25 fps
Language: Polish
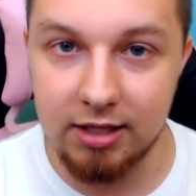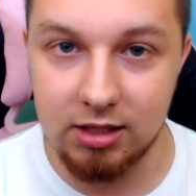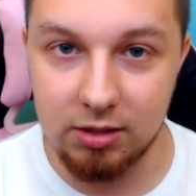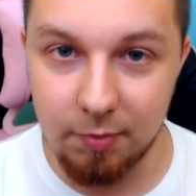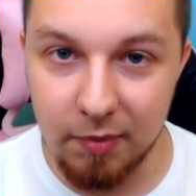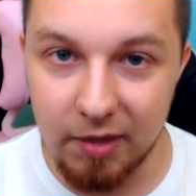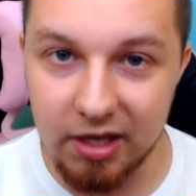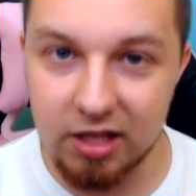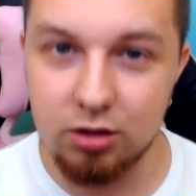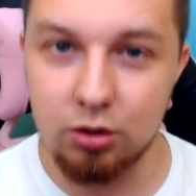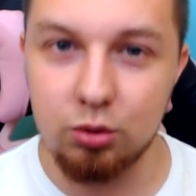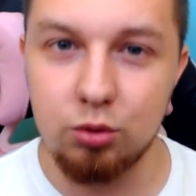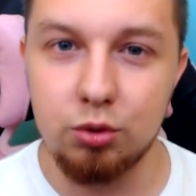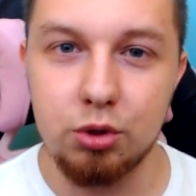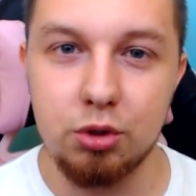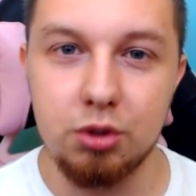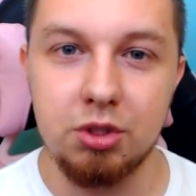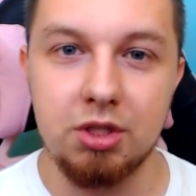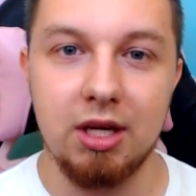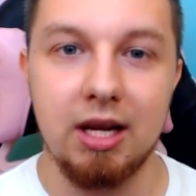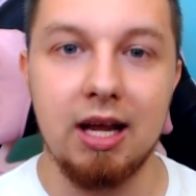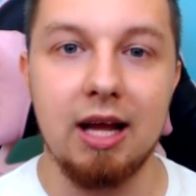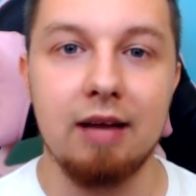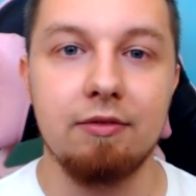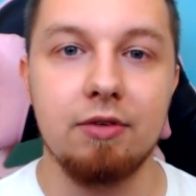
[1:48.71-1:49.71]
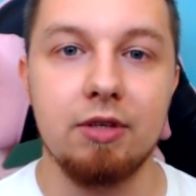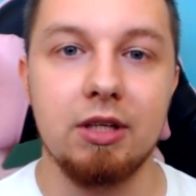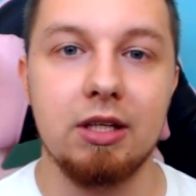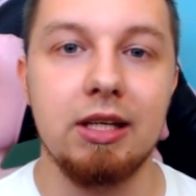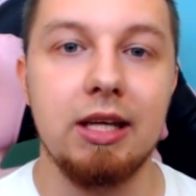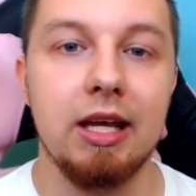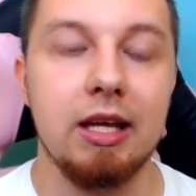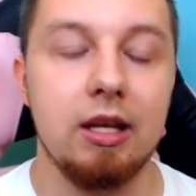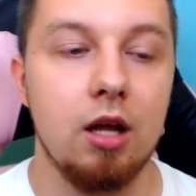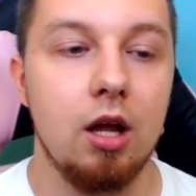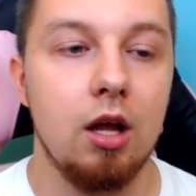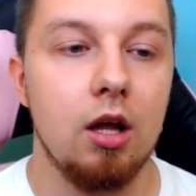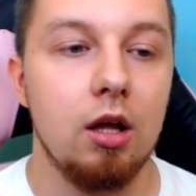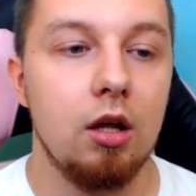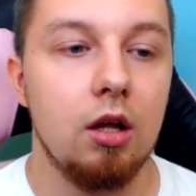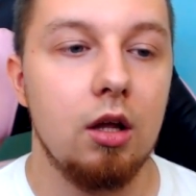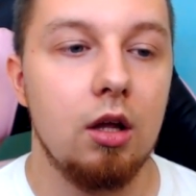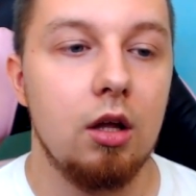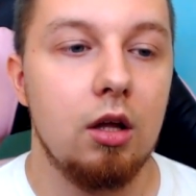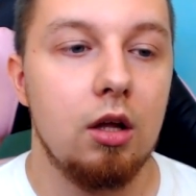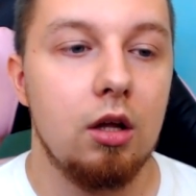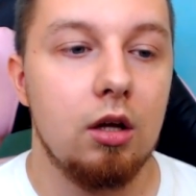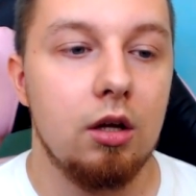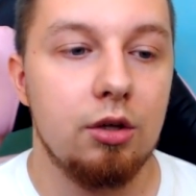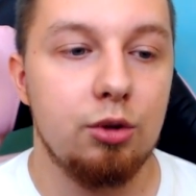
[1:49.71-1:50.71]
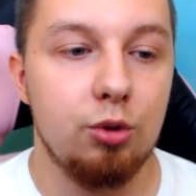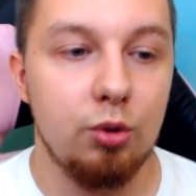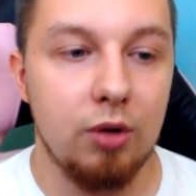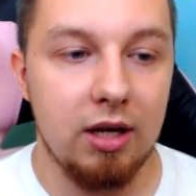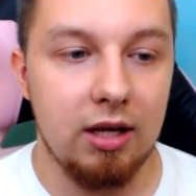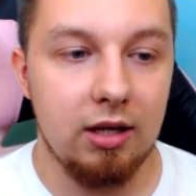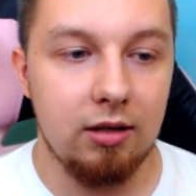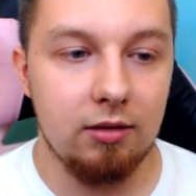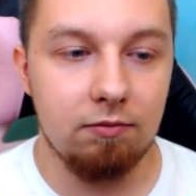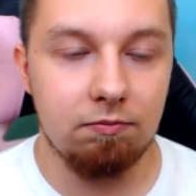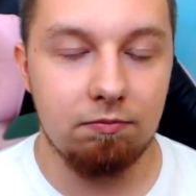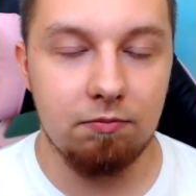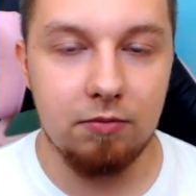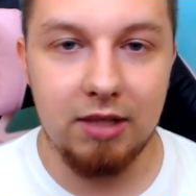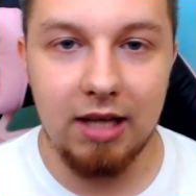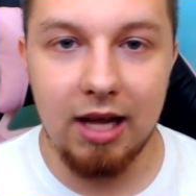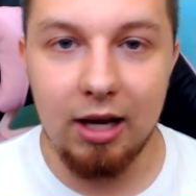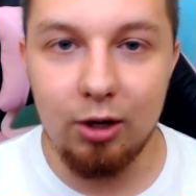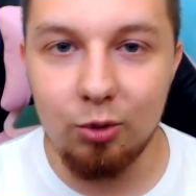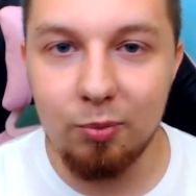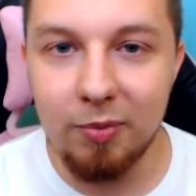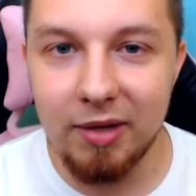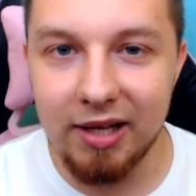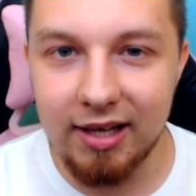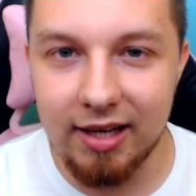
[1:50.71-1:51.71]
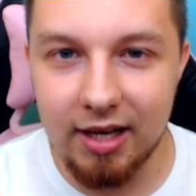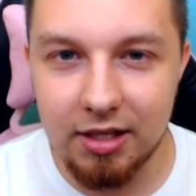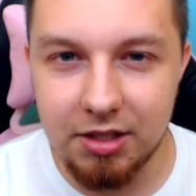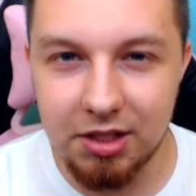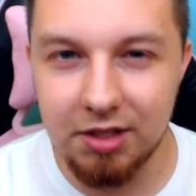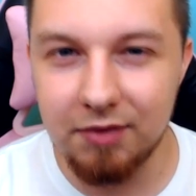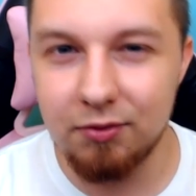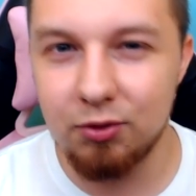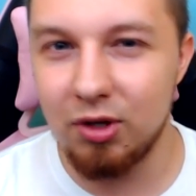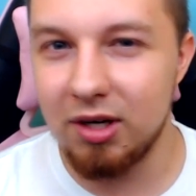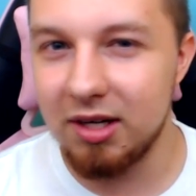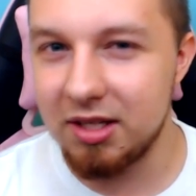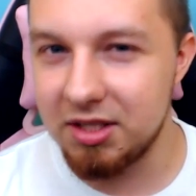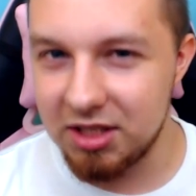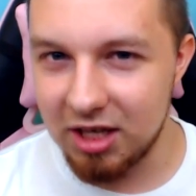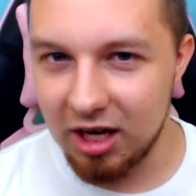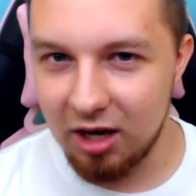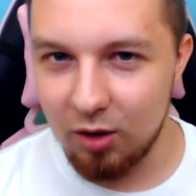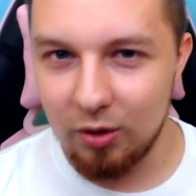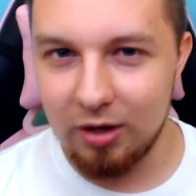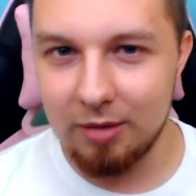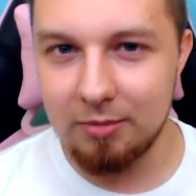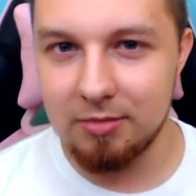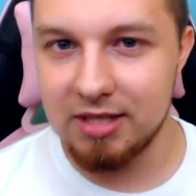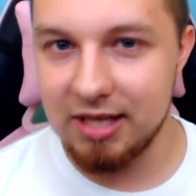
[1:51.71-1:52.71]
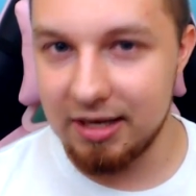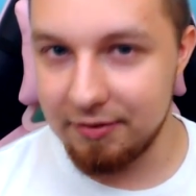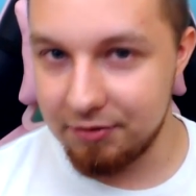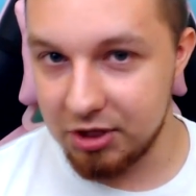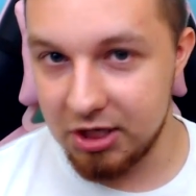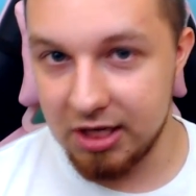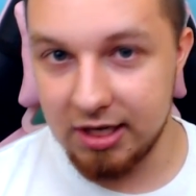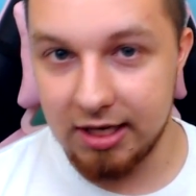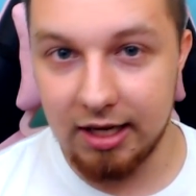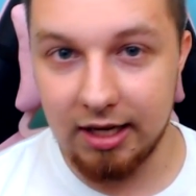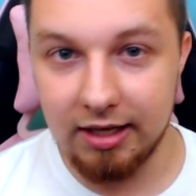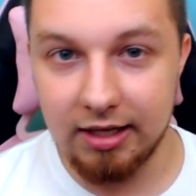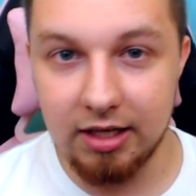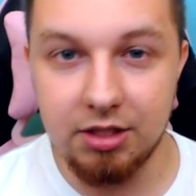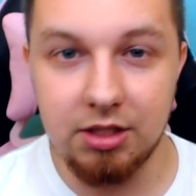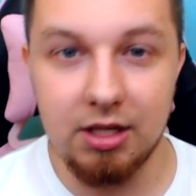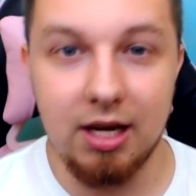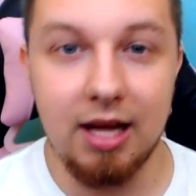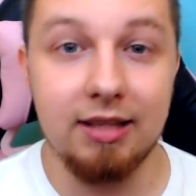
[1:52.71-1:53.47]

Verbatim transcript: Jest bardzo dużo ciekawych gier, które ja lubię grać i w które chciałem zawsze nagrać,